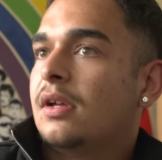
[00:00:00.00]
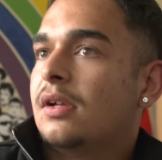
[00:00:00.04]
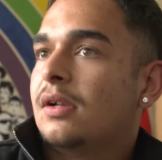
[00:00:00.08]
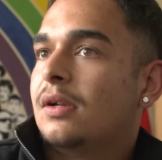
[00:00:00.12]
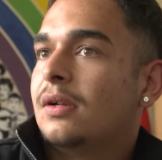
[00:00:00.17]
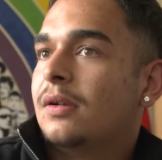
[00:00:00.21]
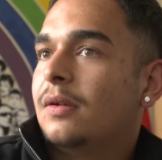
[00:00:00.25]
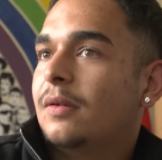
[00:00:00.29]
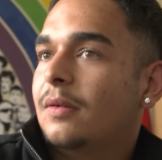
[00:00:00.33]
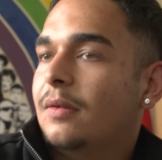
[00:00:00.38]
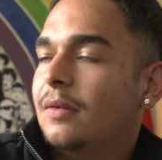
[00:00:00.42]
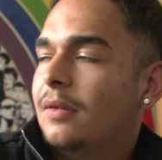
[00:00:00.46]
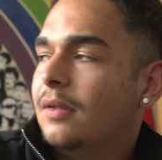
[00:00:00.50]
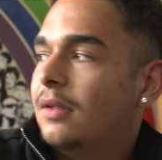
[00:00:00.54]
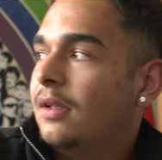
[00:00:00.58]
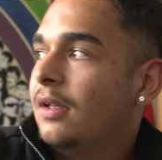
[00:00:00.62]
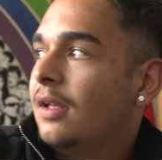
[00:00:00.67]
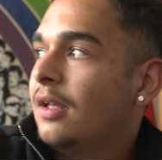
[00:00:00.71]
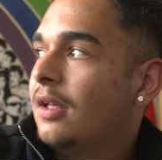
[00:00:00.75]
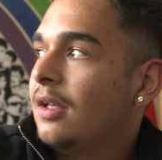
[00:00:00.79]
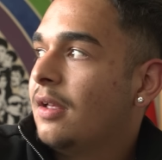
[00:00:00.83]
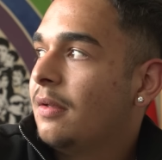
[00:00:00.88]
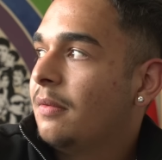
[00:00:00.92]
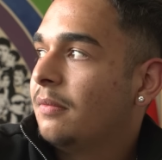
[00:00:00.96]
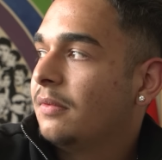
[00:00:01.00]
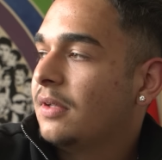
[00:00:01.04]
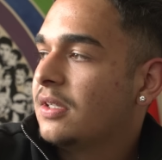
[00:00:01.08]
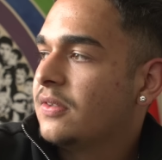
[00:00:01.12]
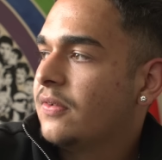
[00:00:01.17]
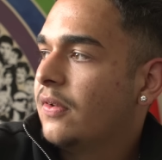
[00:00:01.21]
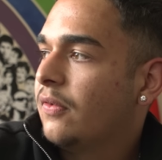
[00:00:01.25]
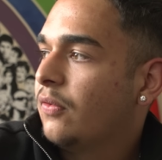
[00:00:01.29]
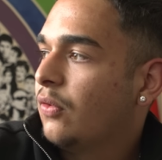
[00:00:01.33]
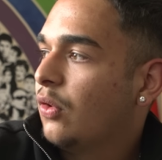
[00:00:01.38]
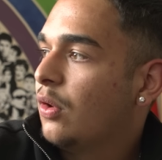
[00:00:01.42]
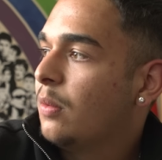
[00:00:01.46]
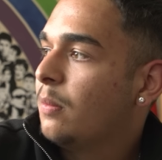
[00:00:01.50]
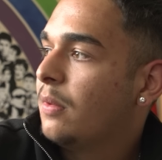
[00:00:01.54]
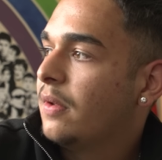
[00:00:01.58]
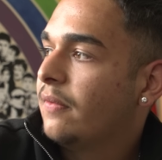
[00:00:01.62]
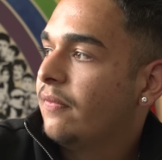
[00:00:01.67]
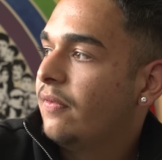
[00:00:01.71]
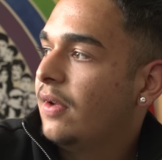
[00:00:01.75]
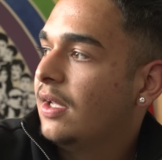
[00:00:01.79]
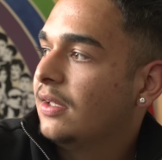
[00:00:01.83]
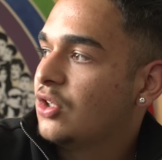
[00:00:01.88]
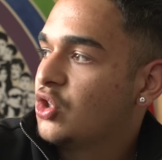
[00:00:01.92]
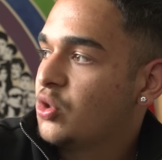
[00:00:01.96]
weil äh, das war früher
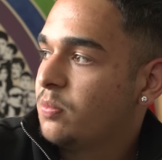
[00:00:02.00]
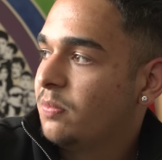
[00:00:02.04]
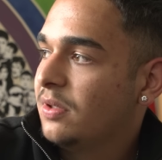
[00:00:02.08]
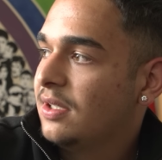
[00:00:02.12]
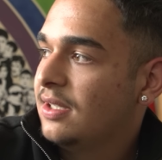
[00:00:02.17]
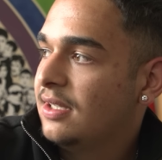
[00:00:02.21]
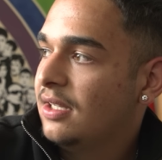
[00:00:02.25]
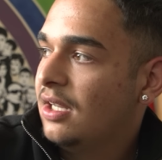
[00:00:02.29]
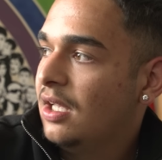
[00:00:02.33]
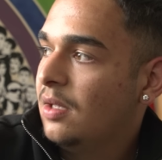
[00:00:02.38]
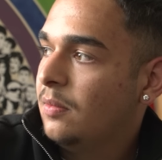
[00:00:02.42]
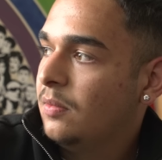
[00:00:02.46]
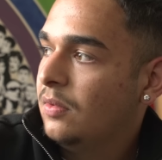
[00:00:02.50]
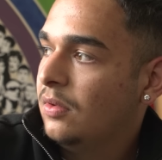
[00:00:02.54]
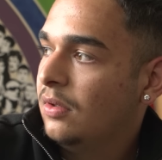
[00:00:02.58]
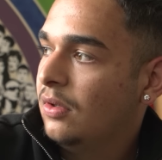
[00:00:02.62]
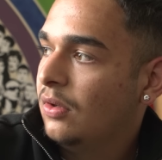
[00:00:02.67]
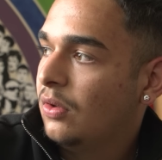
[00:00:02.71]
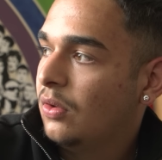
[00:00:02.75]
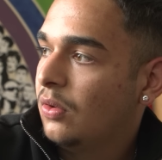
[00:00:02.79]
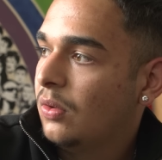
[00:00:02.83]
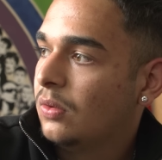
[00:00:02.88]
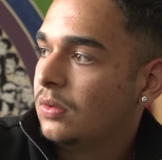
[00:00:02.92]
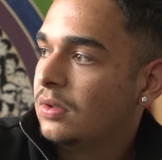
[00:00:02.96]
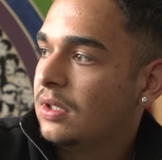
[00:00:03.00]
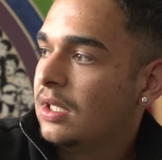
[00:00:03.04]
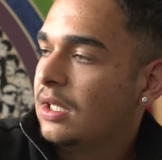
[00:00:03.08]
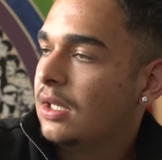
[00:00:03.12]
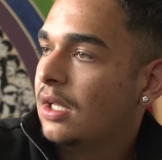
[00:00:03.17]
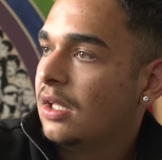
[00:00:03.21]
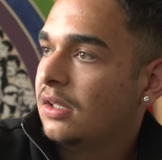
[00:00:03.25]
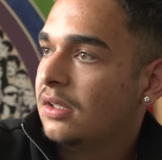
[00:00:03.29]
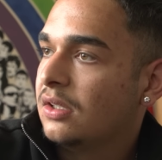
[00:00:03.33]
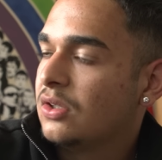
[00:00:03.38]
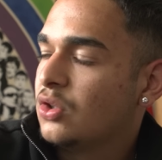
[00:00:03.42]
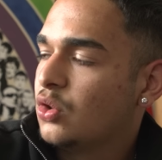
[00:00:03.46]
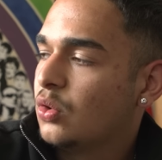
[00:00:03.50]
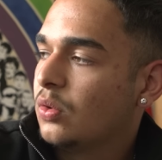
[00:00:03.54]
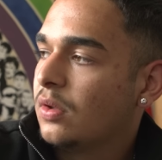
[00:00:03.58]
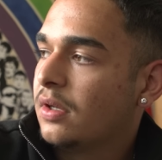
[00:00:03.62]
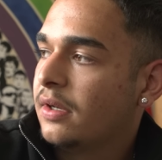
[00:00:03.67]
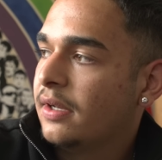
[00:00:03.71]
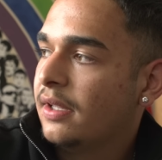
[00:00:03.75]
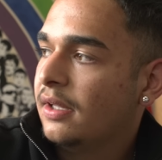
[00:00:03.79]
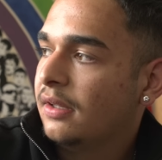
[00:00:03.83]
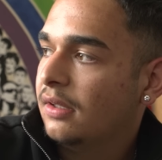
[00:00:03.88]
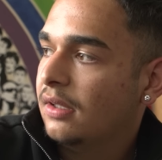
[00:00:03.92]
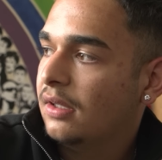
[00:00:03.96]
mein Vaters Spitzname und jeder hat ihn so
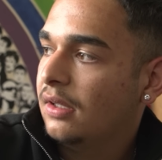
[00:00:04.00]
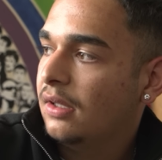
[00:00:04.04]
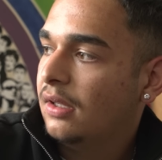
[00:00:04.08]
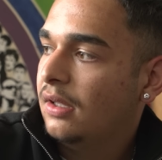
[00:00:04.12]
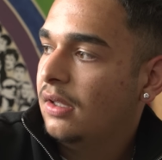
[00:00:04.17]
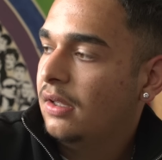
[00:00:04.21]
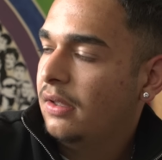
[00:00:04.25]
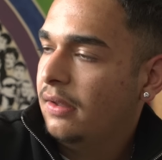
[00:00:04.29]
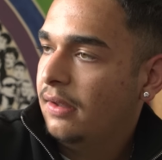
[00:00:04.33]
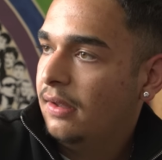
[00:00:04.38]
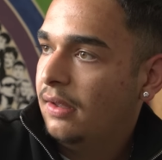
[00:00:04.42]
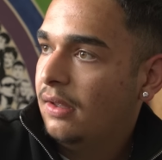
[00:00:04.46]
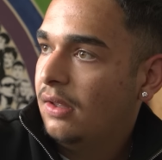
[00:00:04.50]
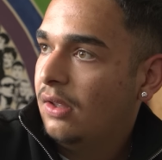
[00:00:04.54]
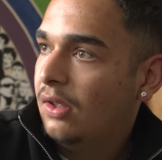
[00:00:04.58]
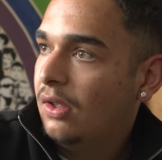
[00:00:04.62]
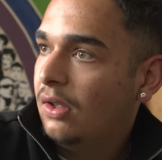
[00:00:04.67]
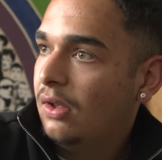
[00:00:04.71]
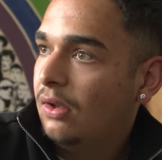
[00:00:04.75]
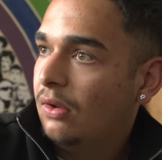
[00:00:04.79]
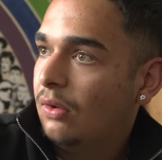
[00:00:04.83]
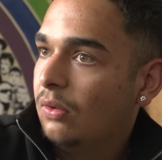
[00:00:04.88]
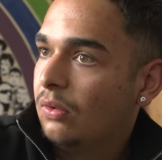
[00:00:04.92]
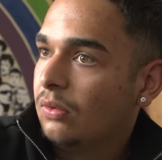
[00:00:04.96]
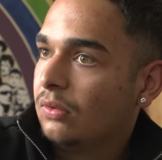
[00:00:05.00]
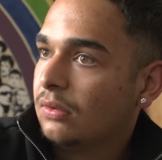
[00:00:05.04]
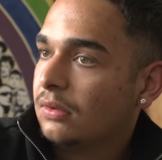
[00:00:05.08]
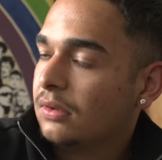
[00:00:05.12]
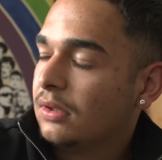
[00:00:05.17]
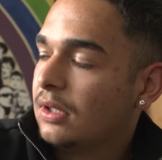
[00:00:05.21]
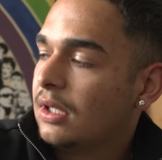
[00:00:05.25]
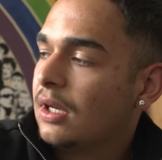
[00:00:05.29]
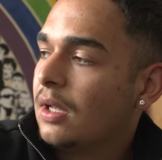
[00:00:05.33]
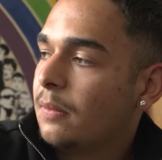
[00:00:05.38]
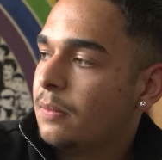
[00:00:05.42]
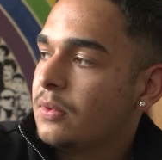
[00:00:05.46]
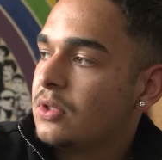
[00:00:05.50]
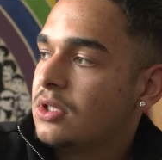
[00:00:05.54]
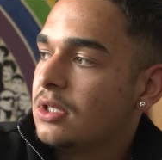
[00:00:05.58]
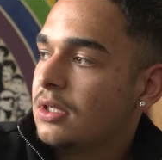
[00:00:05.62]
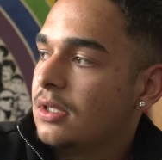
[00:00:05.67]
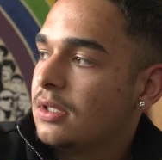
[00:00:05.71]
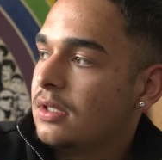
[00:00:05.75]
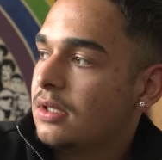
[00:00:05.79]
genannt. Krass. Und den habe ich